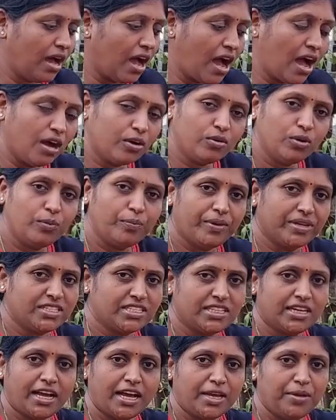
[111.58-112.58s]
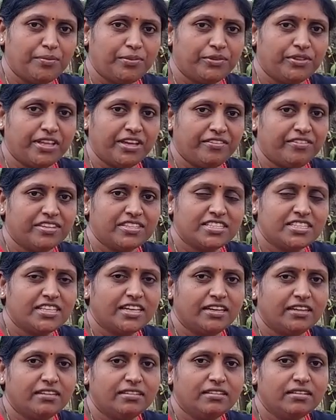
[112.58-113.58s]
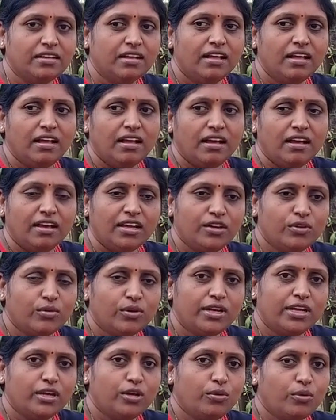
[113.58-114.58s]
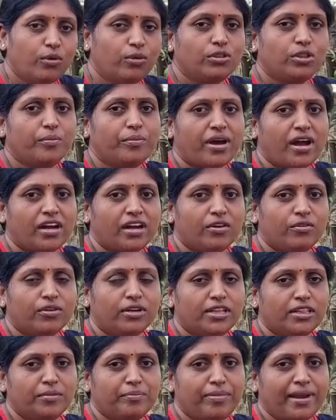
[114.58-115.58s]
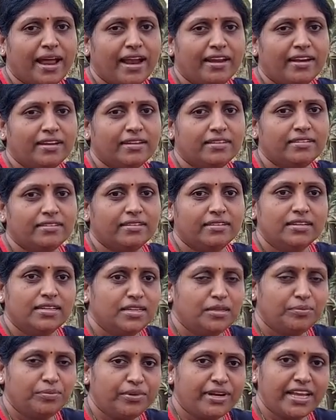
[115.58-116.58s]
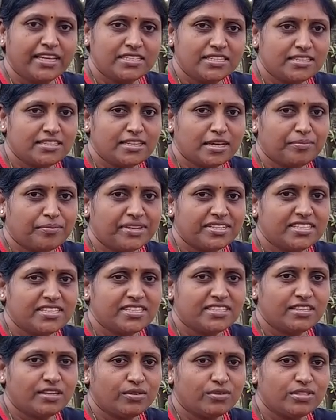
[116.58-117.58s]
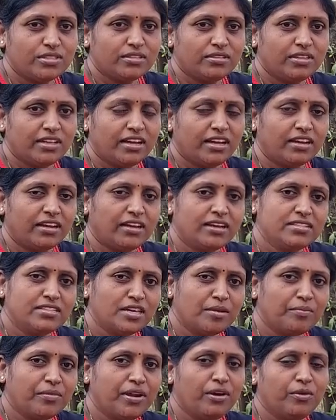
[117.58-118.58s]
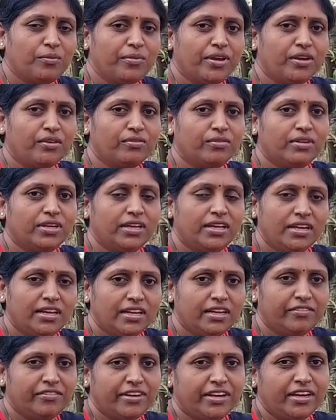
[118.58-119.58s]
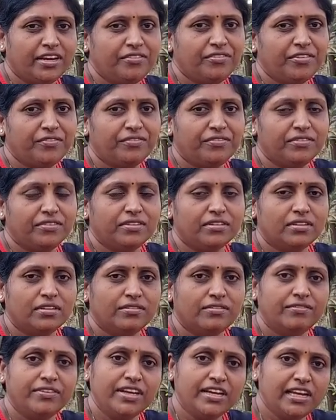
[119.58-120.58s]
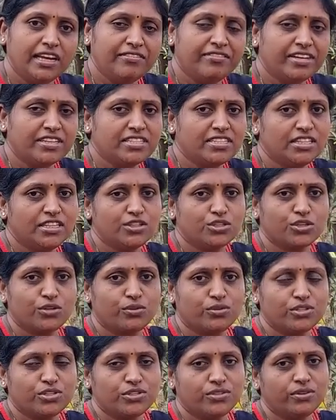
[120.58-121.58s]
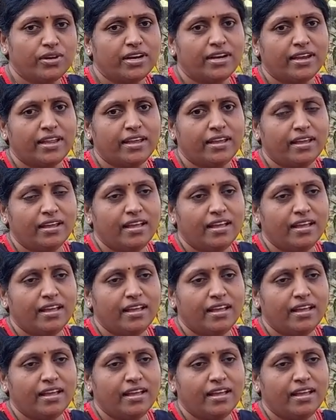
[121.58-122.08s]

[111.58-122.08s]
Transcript: ఆకులు పచ్చగా అయిపోతాయి ఫస్ట్ థింగ్ ఇంకోటి గ్రోత్ బాగా ఉంటుంది ప్లాంట్ ఇప్పుడు నెక్స్ట్ సమ్మర్ సీజన్ వస్తుంది కనుక సమ్మర్లో మీరు ఈ లిక్విడ్ని వీక్లీ వన్స్ ఇచ్చుకోవచ్చు అంటే